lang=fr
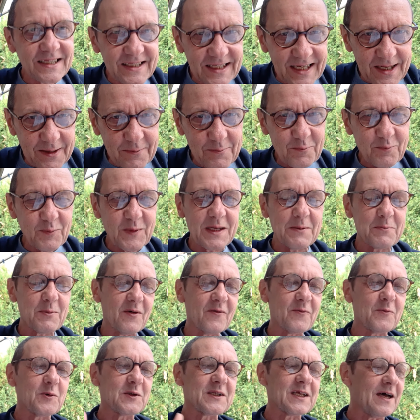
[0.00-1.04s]
d'âme qui
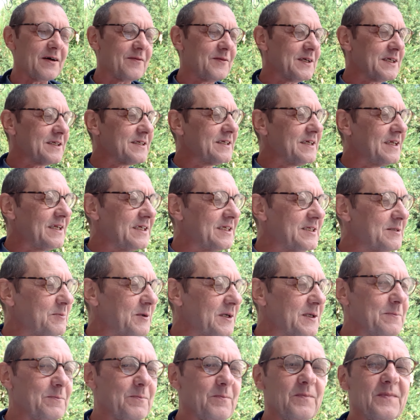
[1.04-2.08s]
peuvent traverser
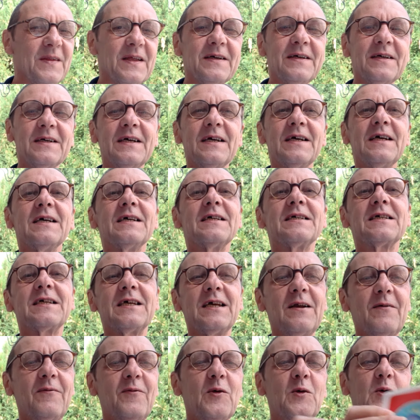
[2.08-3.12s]
l'esprit. Ce
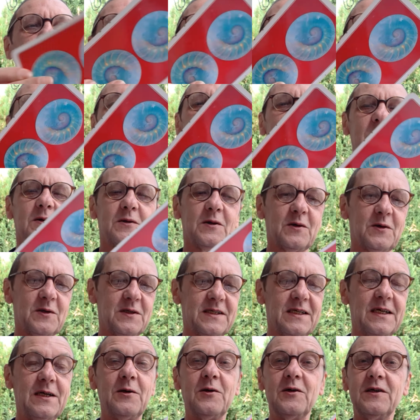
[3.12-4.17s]
qu'il faut comprendre,
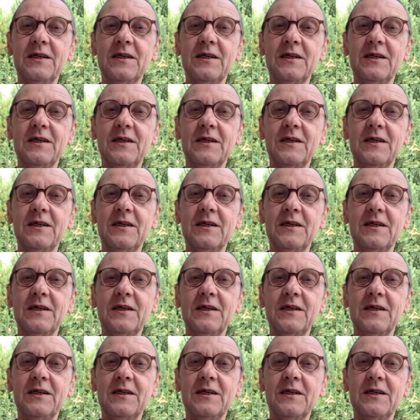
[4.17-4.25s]
c'est le